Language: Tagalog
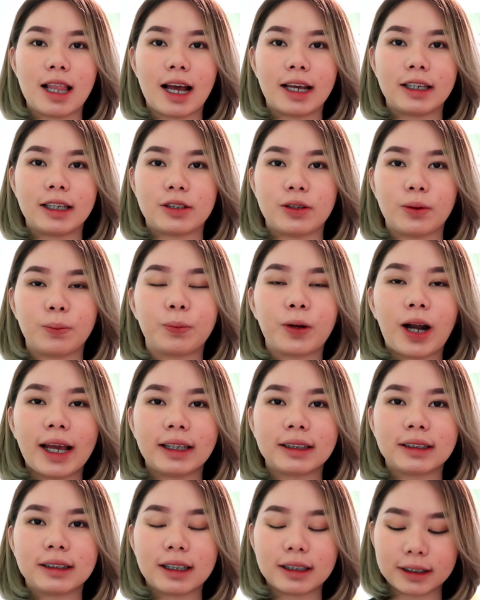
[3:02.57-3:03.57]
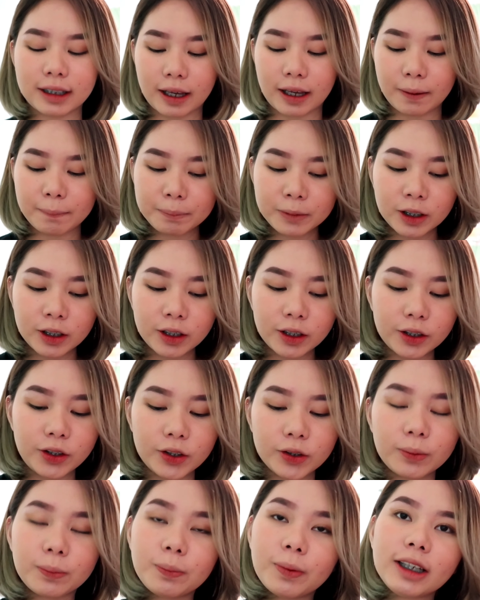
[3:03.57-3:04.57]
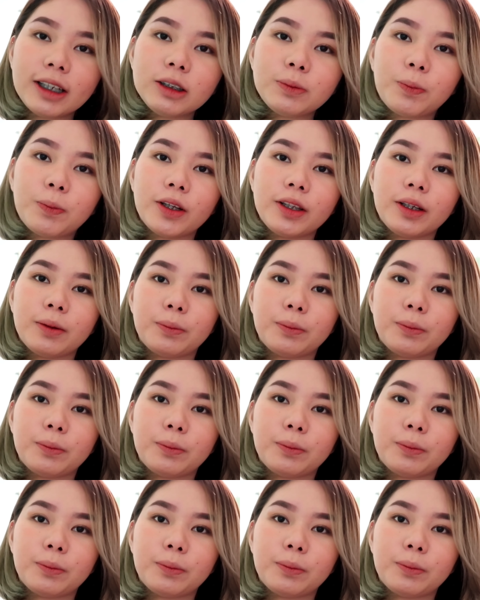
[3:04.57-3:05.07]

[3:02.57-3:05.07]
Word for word: nila is yung price. Kasi yung price po